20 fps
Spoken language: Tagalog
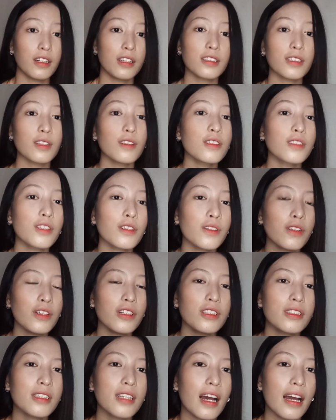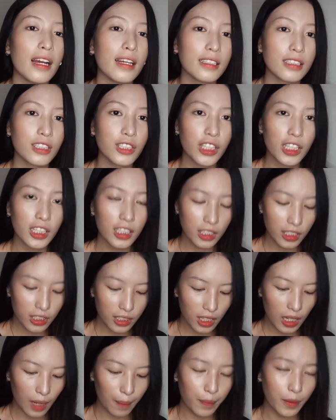So, sunod guys,
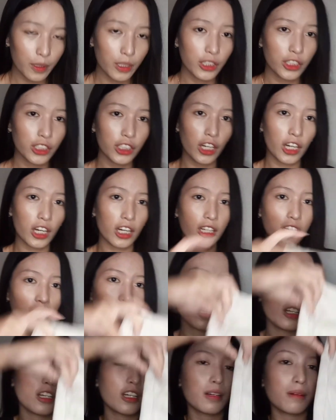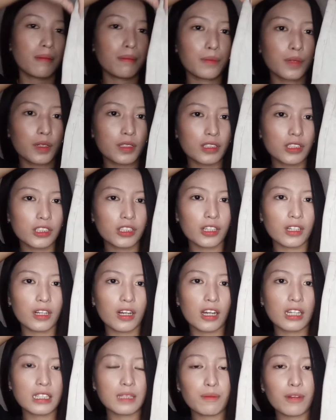jeans gapon siya. Mano siya
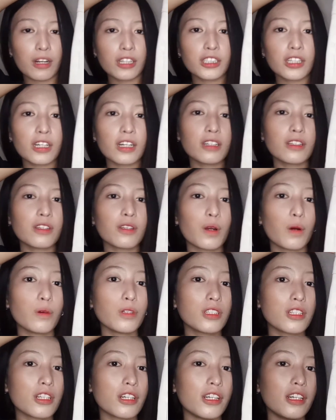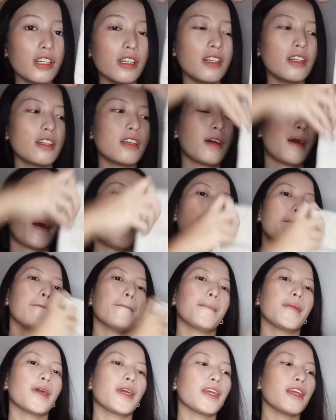guys. Mano siya trouser.
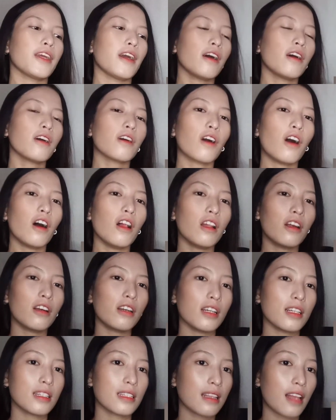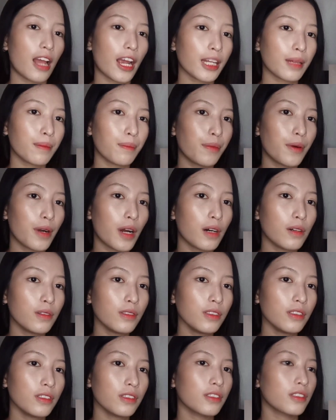Iyang color is light
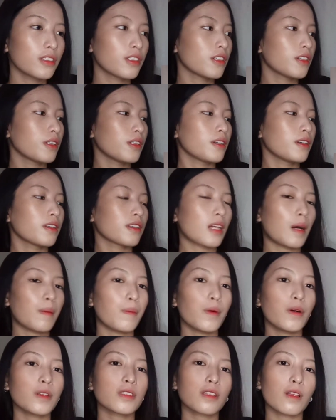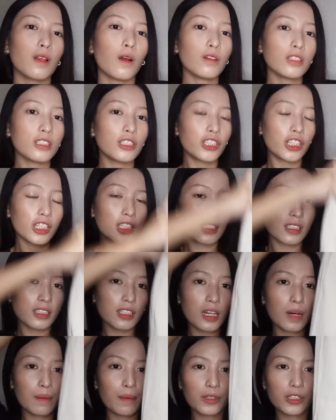brown. Tapos, loose jeans
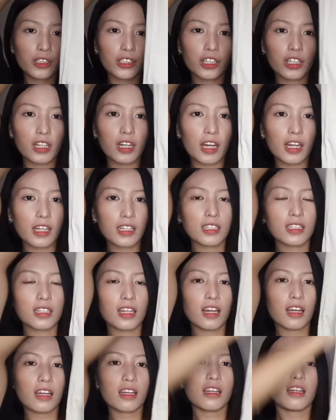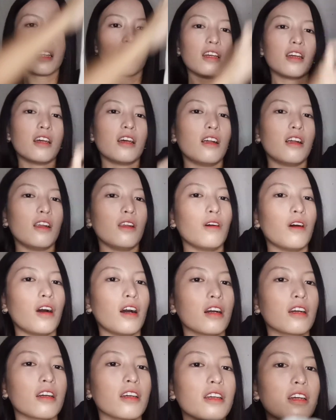gapon siya guys kay
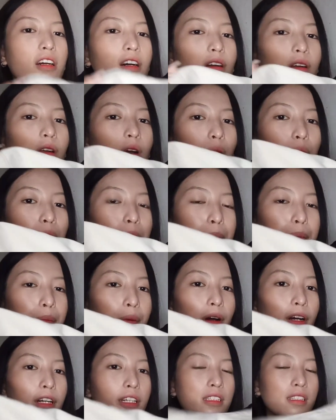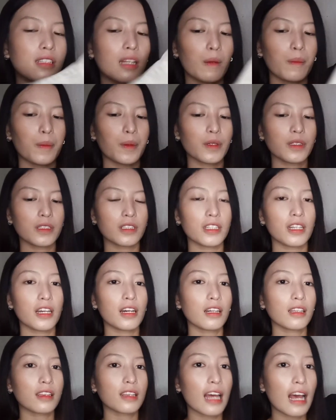luag iyang lower part. Tapos,
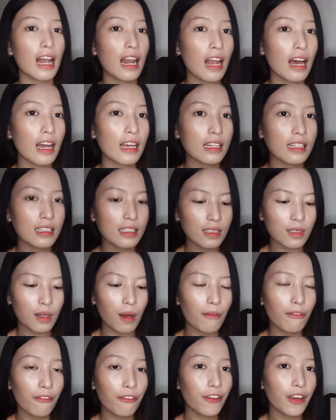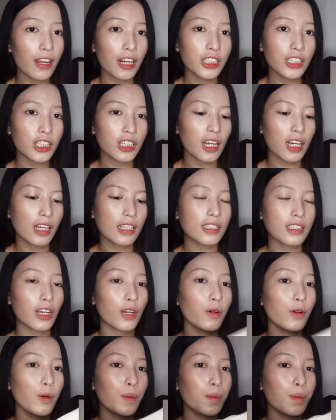iyang tela is comfy ra siya guys
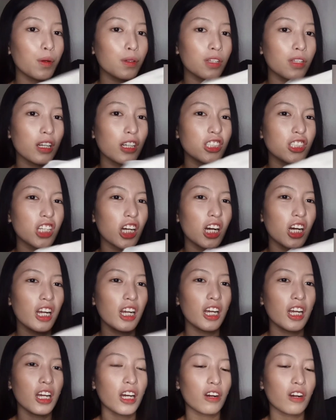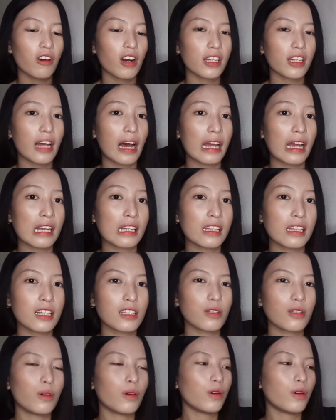kay humok din siya kuan hait
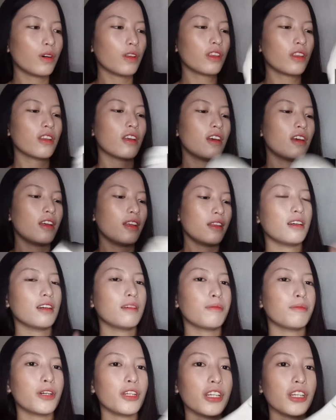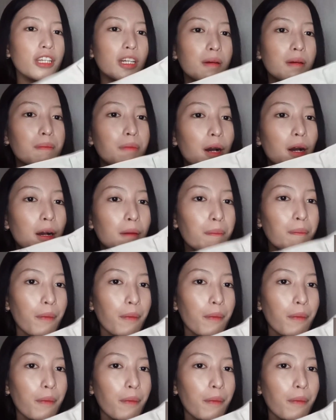isuot. Mano iyang back